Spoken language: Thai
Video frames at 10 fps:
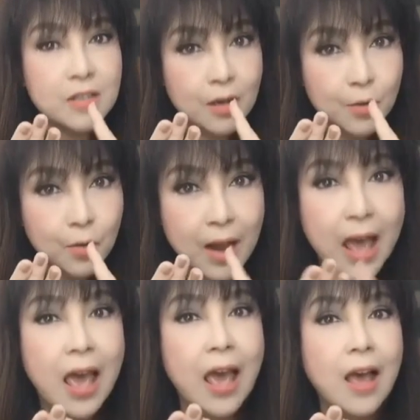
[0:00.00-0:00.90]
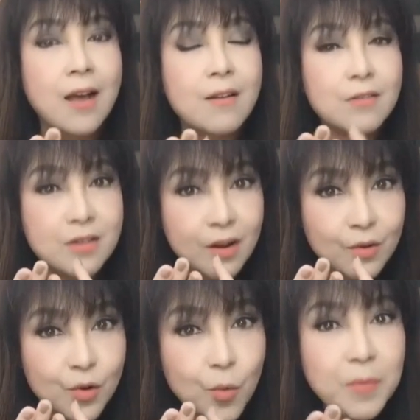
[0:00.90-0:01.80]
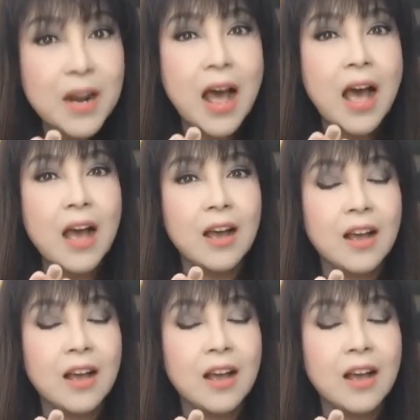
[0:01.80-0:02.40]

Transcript: จะดูแลเรื่องรูปร่าง